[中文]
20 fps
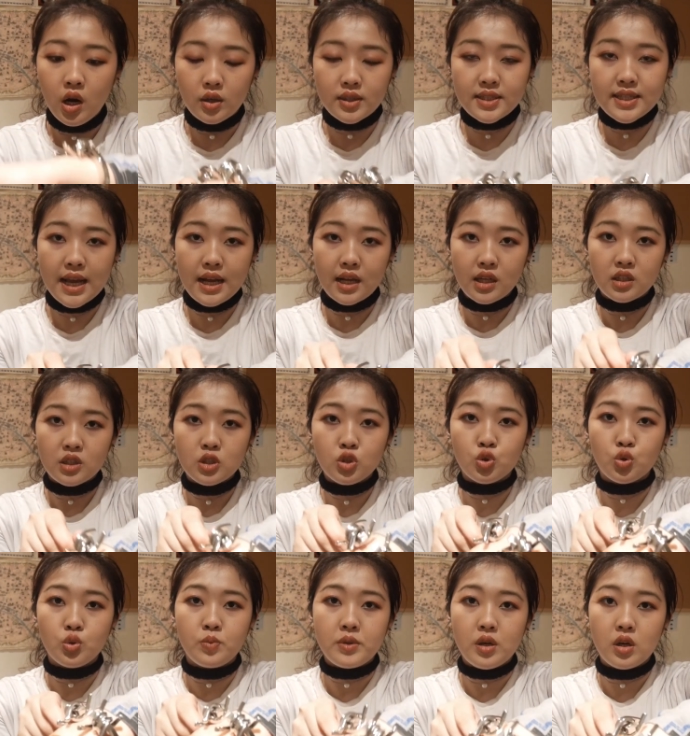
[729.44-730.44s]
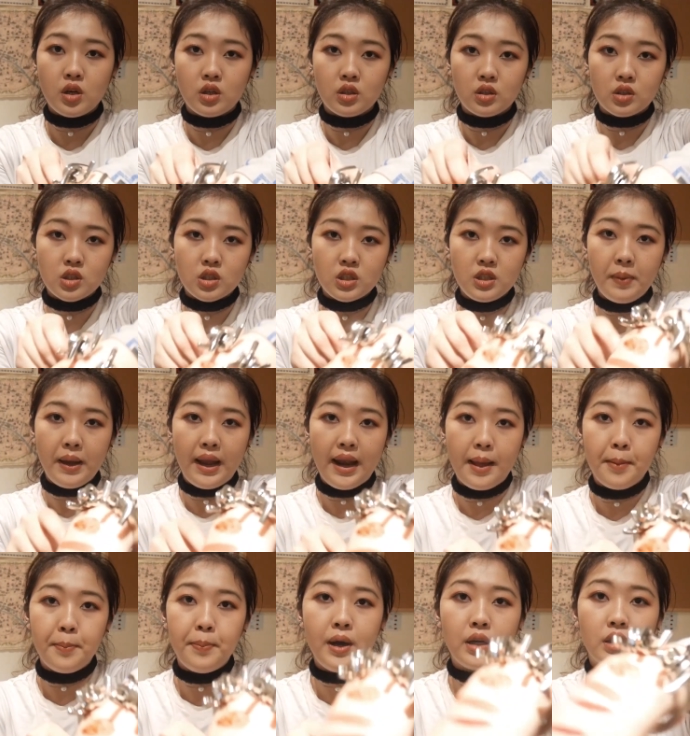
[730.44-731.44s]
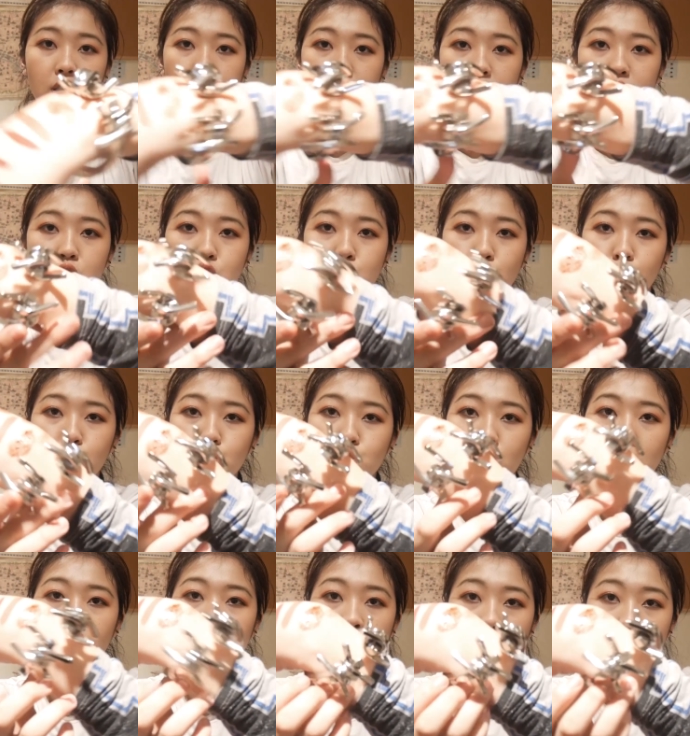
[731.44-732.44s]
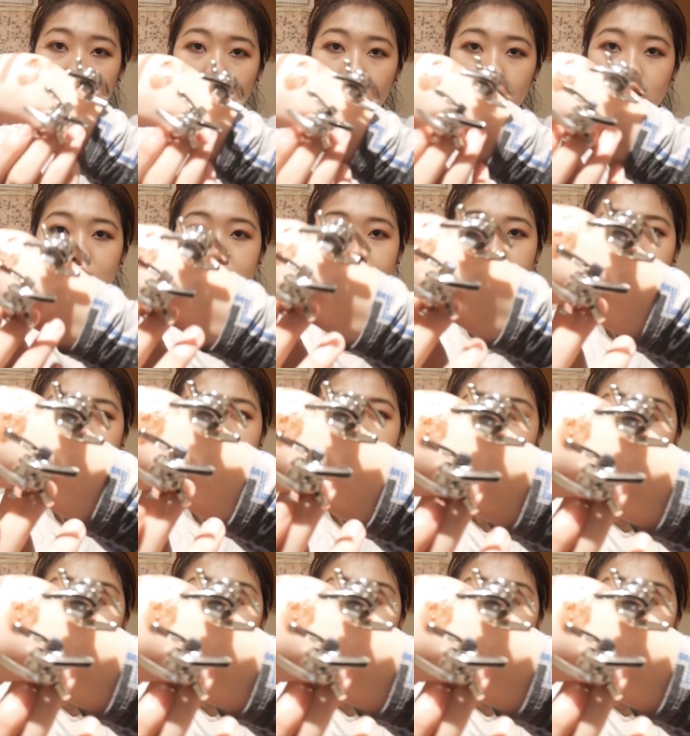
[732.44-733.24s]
然后价格是属于比较合适，一百来磅的一个手镯，然后它上